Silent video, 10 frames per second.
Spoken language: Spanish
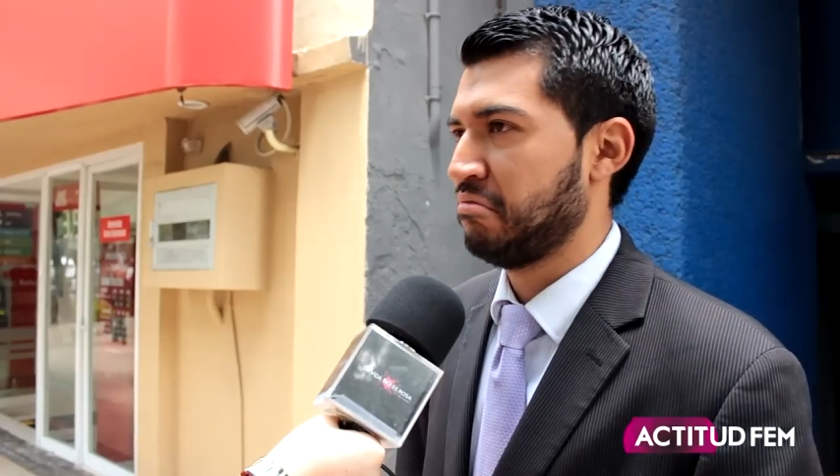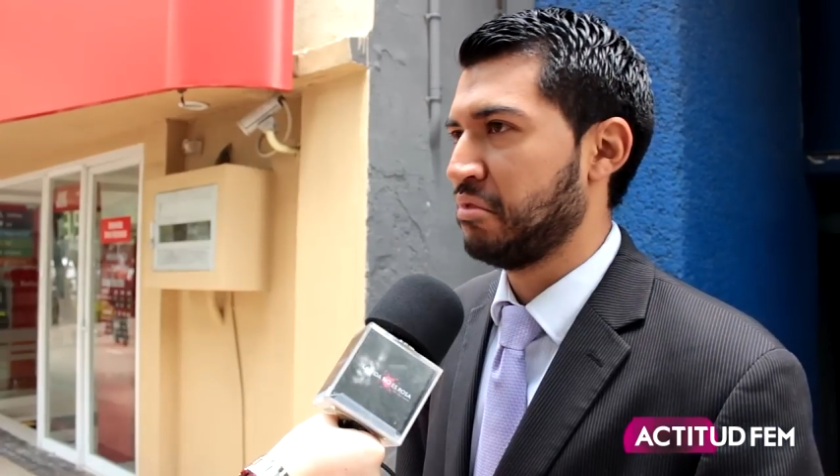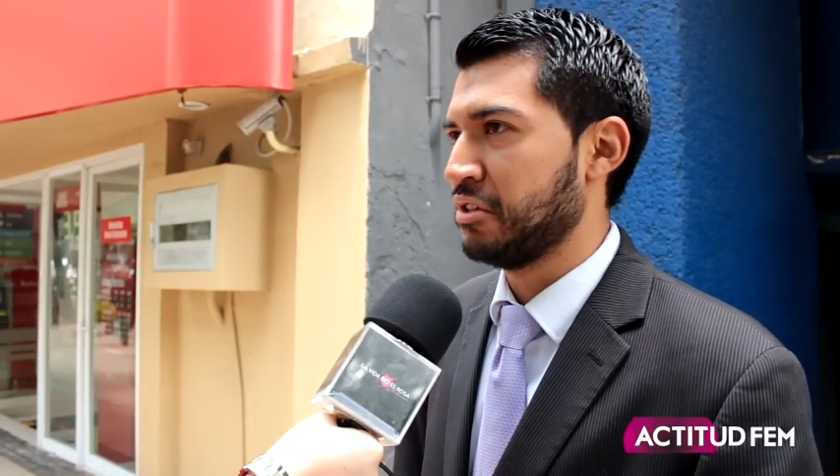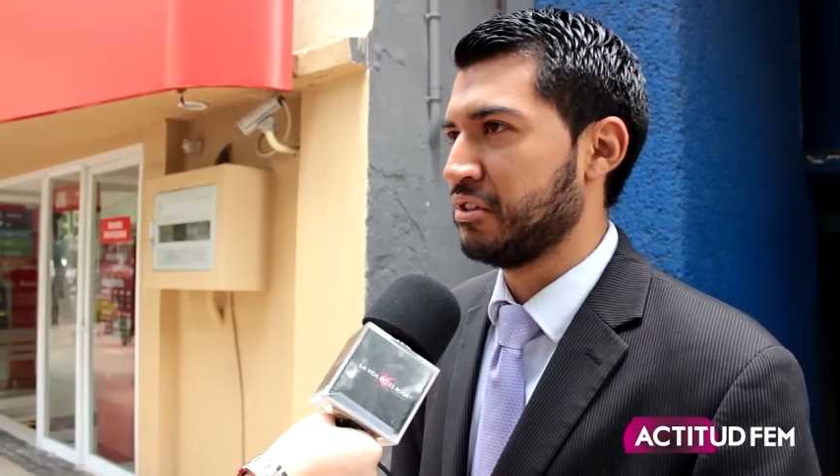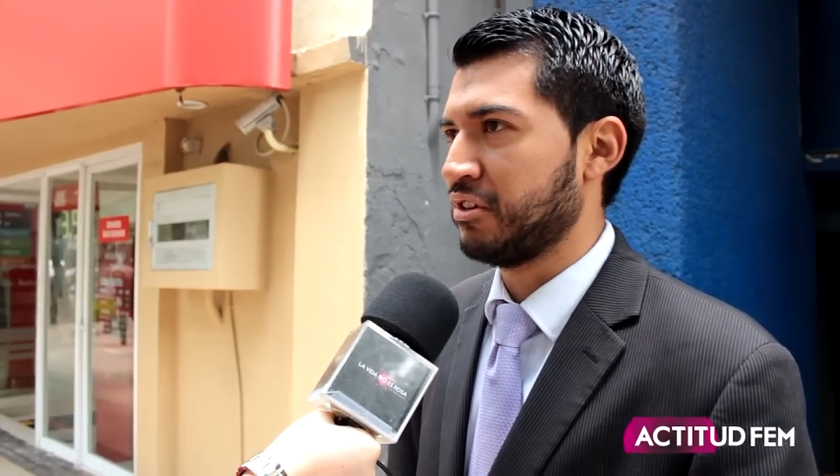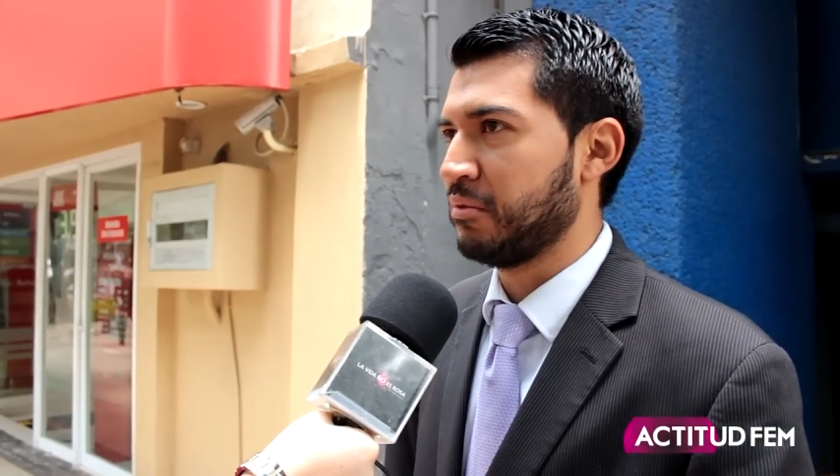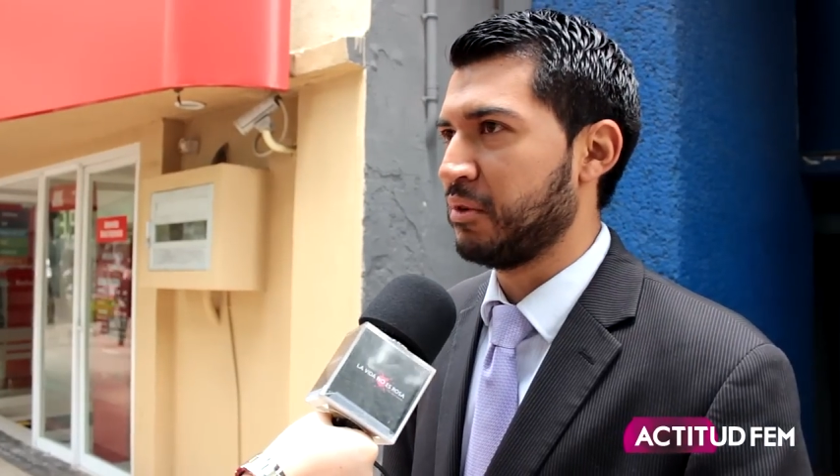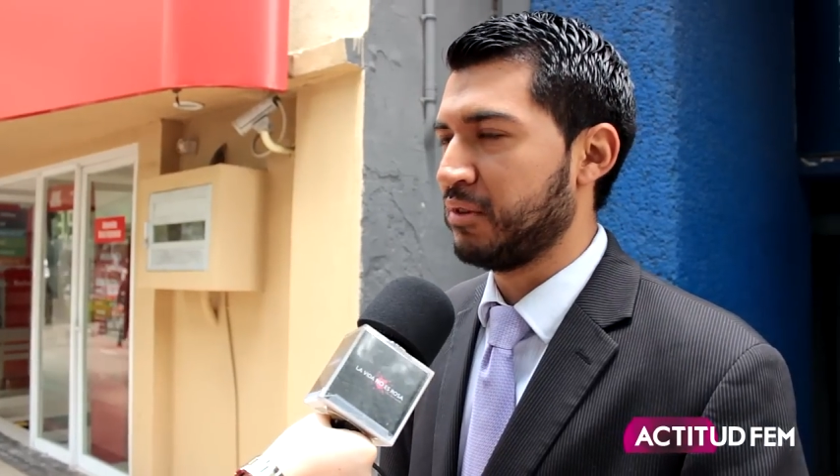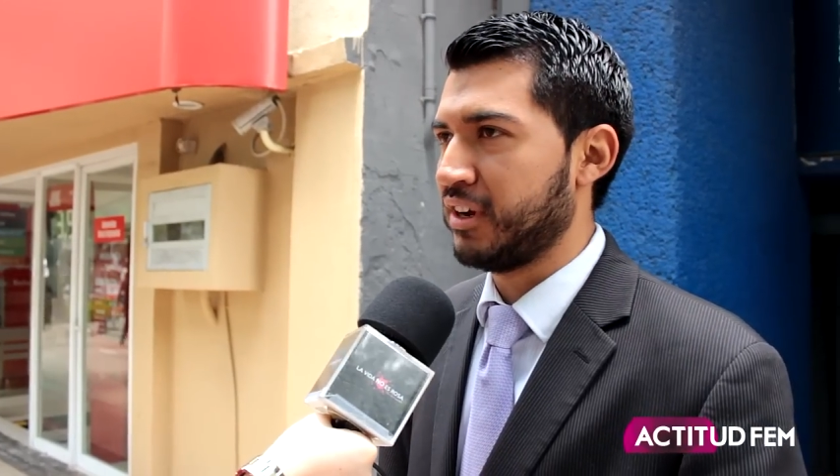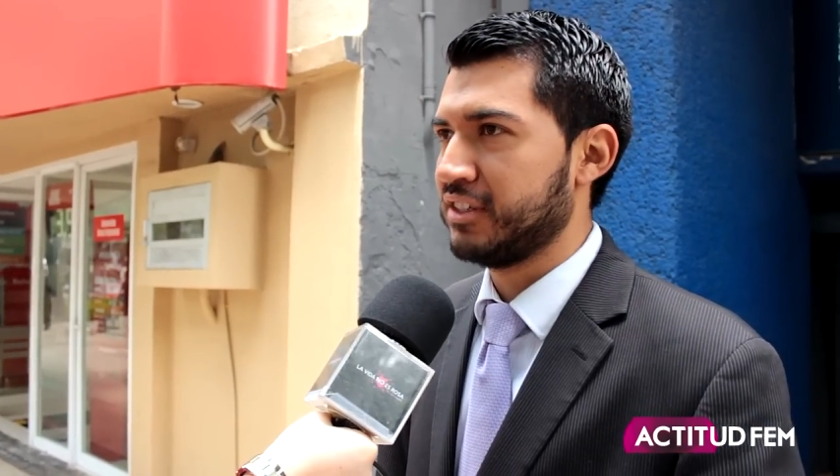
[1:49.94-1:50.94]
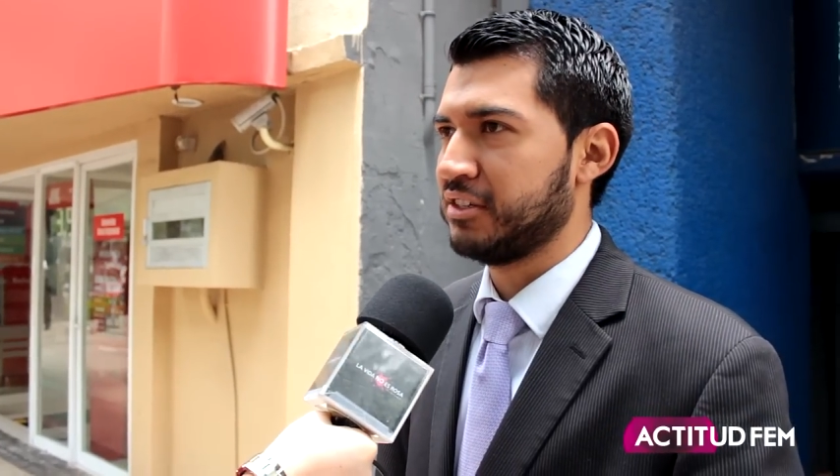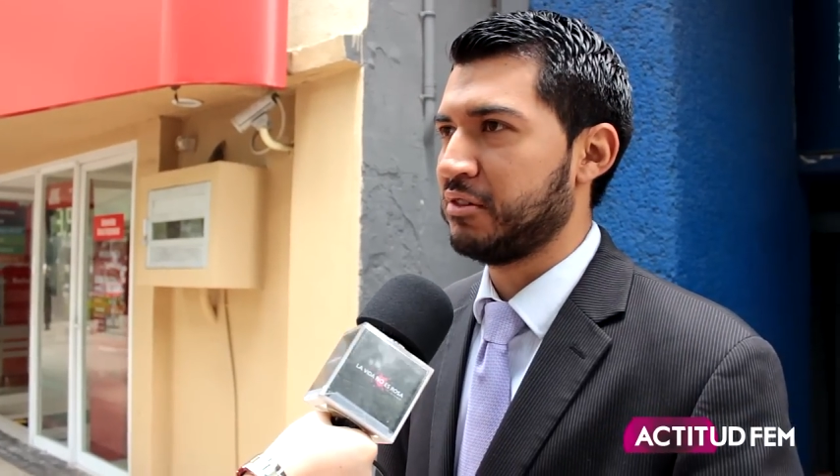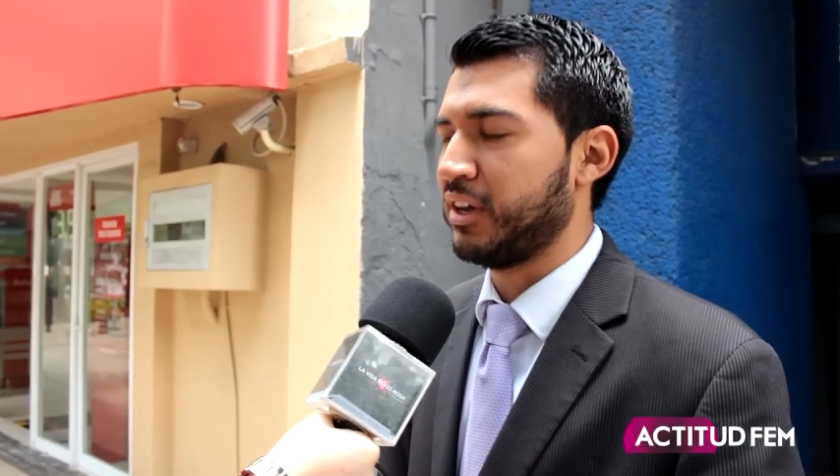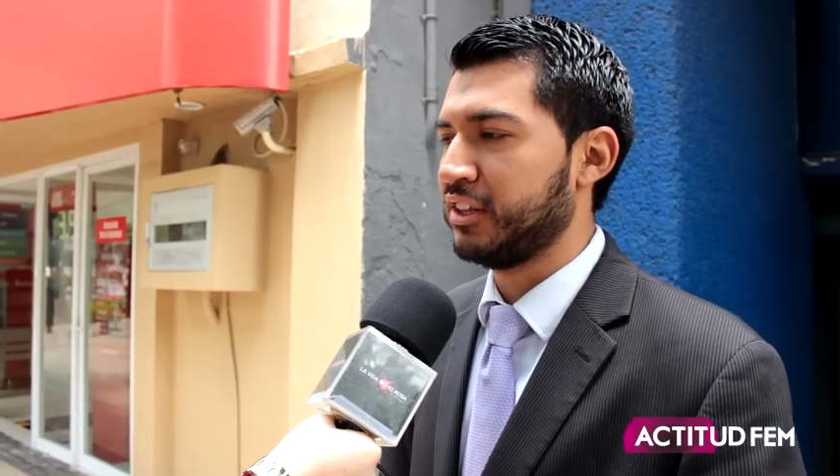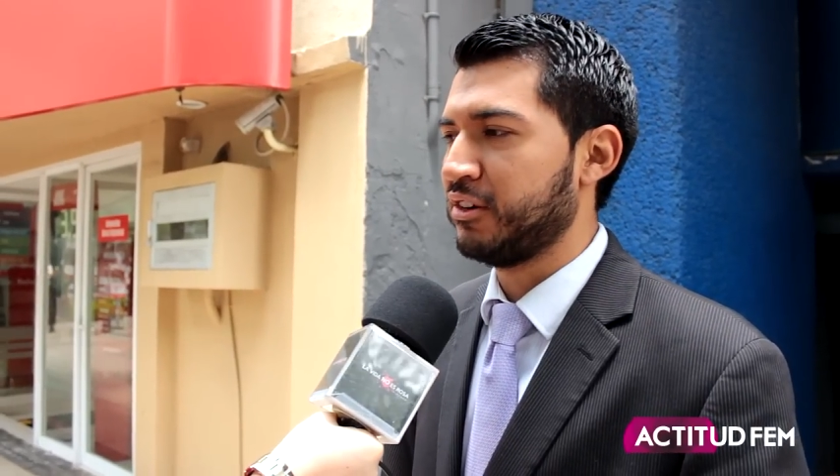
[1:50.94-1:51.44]
Pues como unas
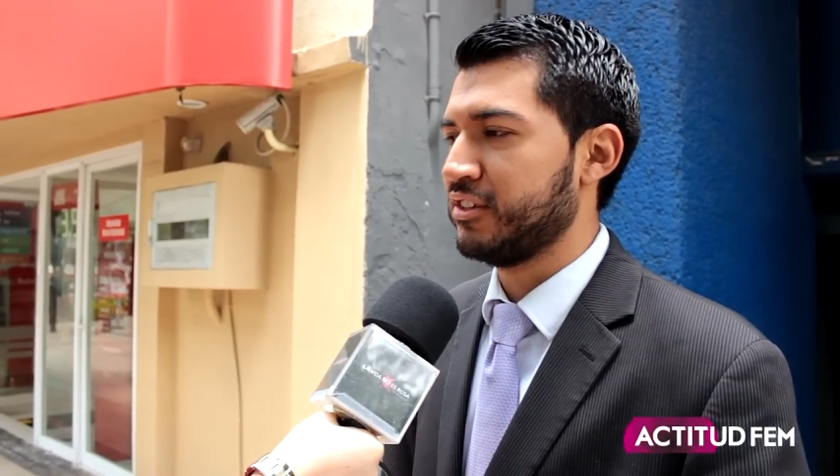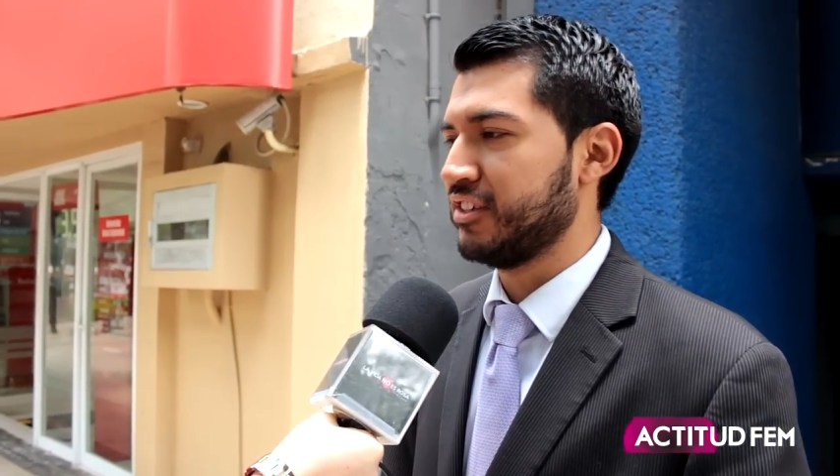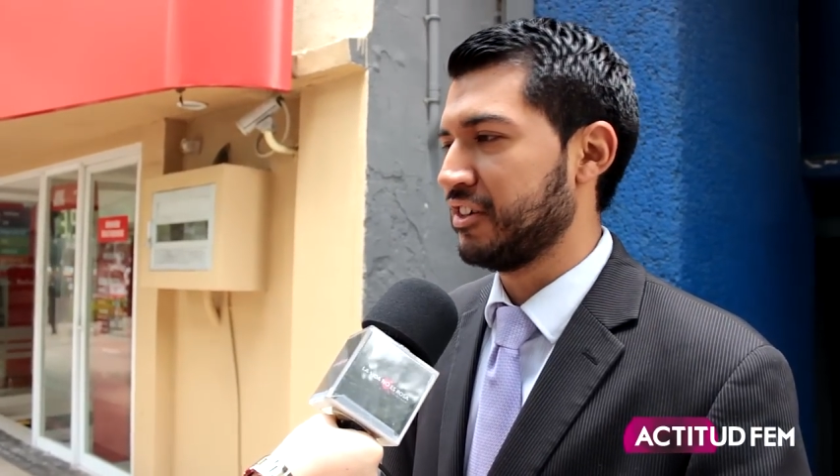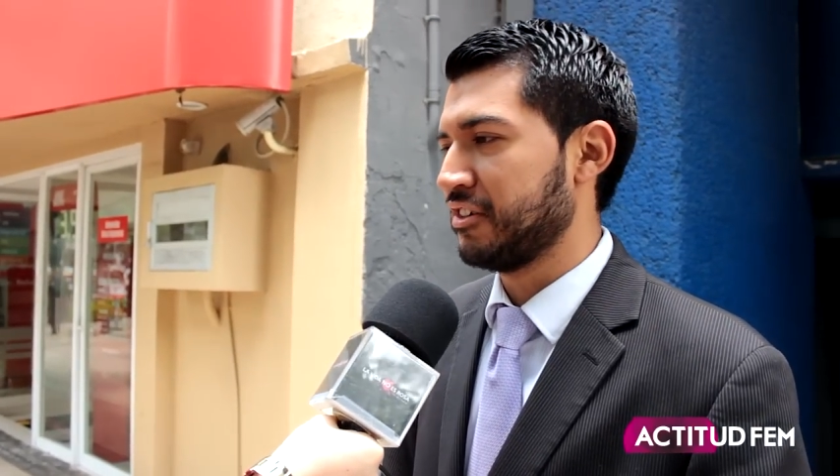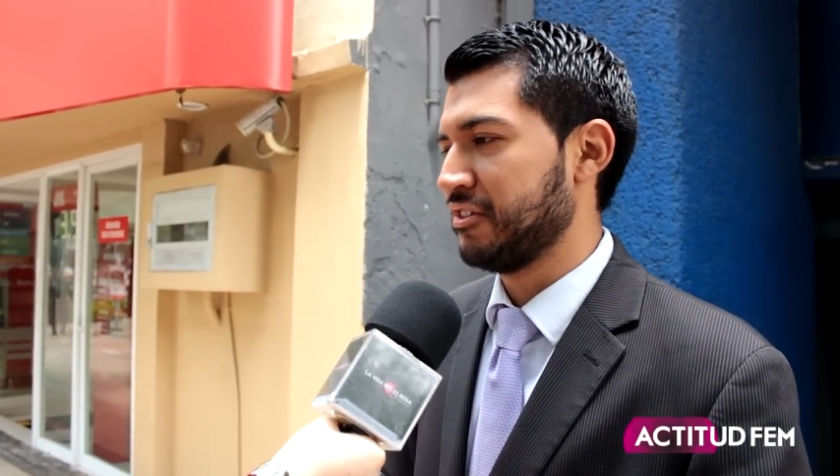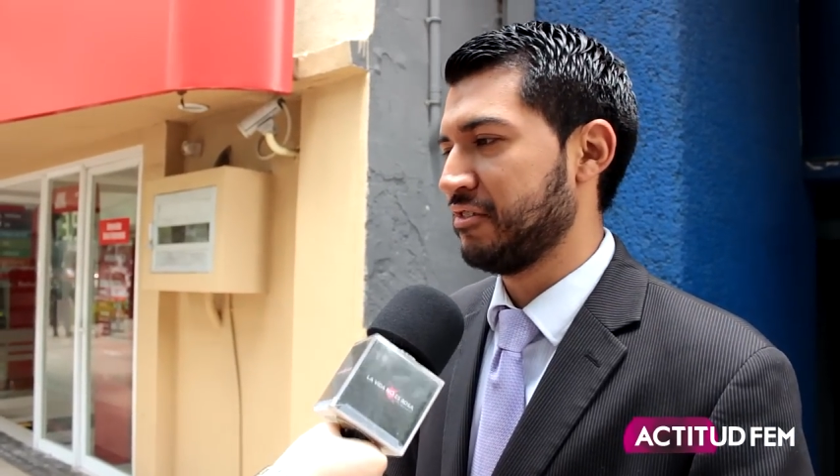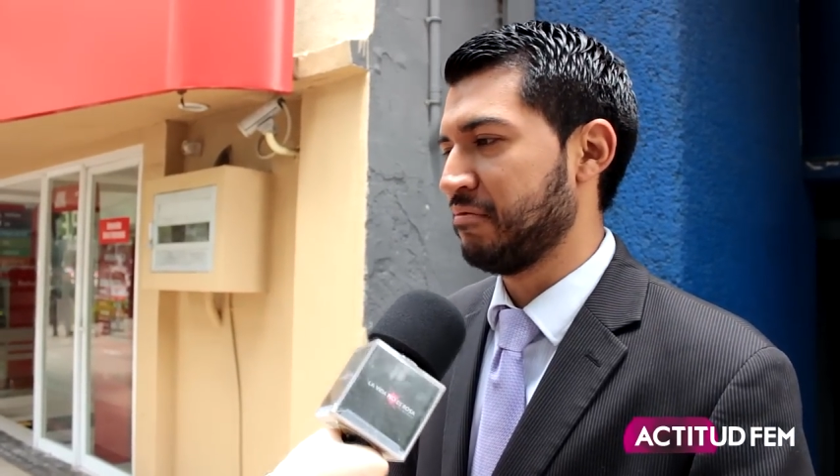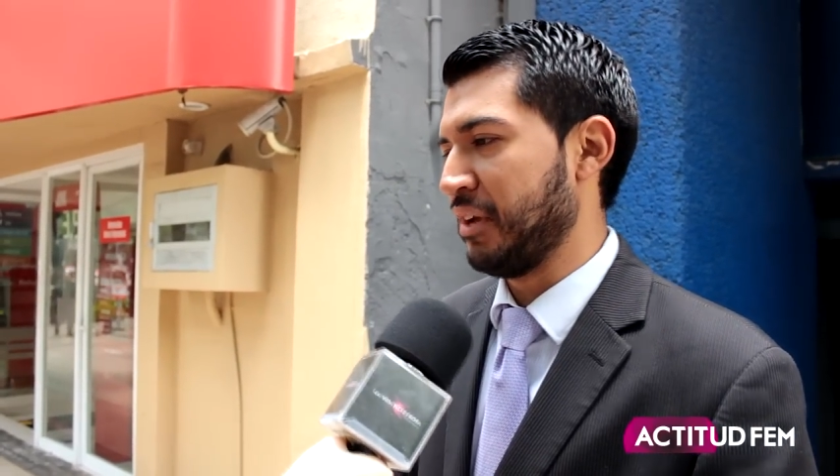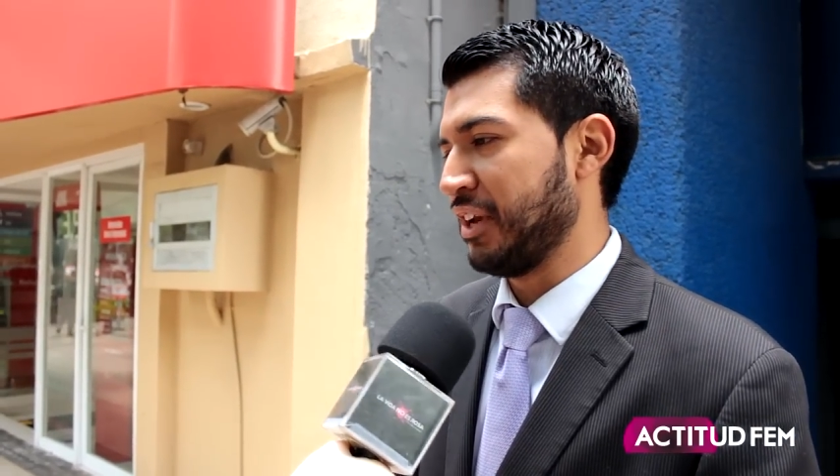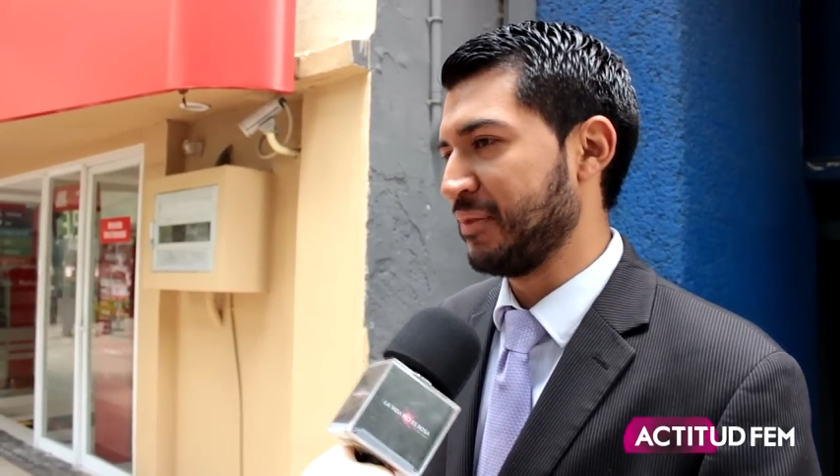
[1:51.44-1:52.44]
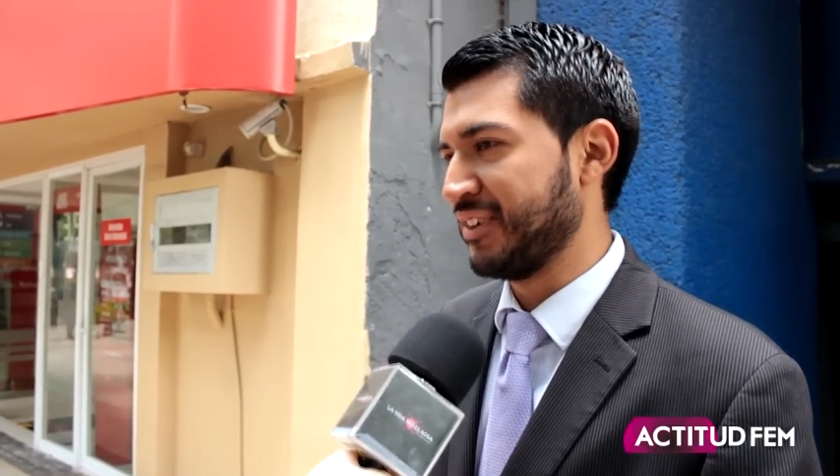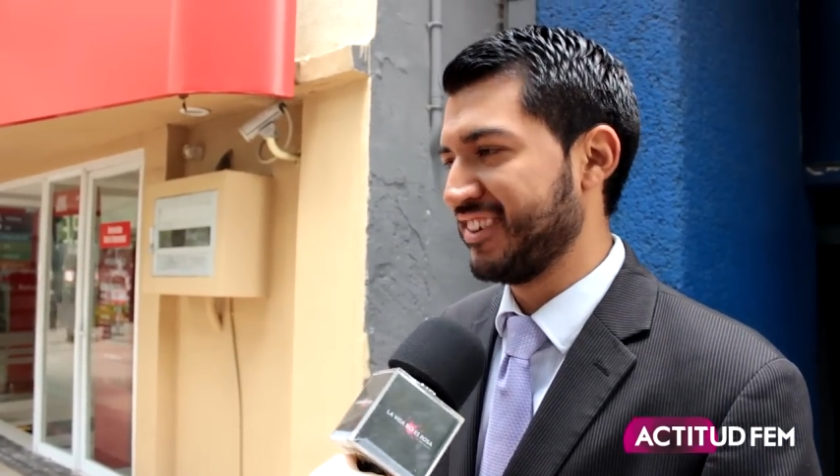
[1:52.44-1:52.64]
4 o 5 mínimo.